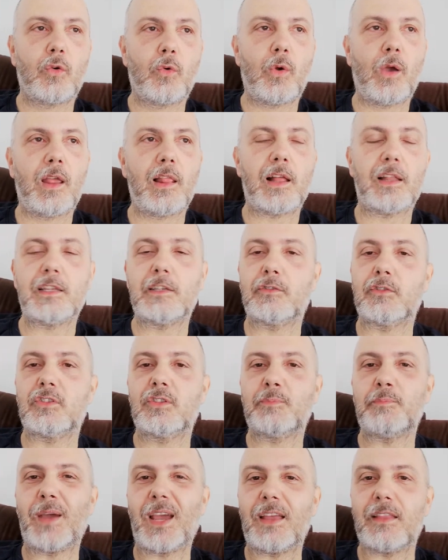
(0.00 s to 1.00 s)
quella di
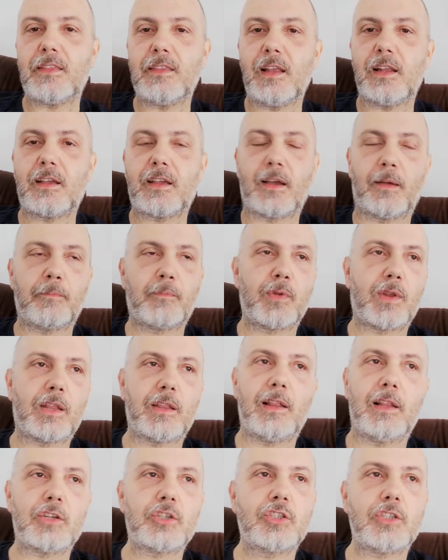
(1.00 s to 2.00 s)
sospendere il
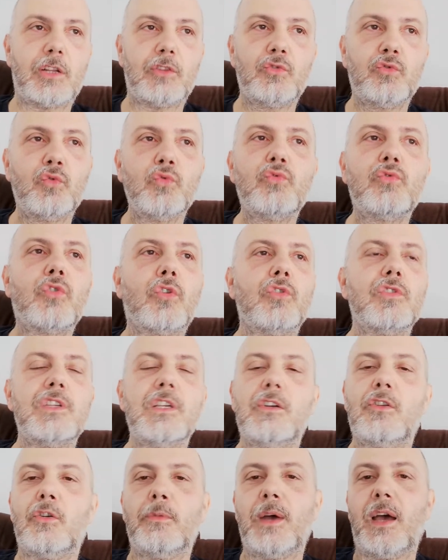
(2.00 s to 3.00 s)
campionato e lasciare tutto
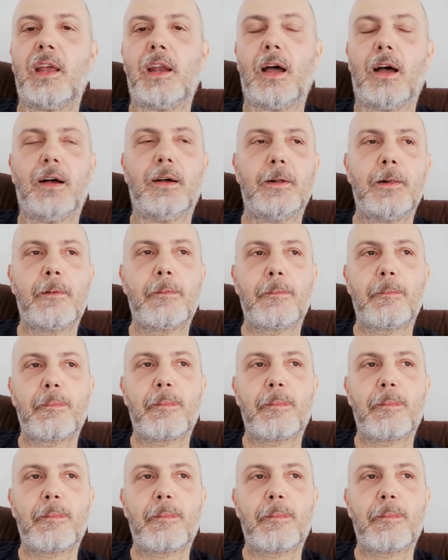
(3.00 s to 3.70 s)
così com'era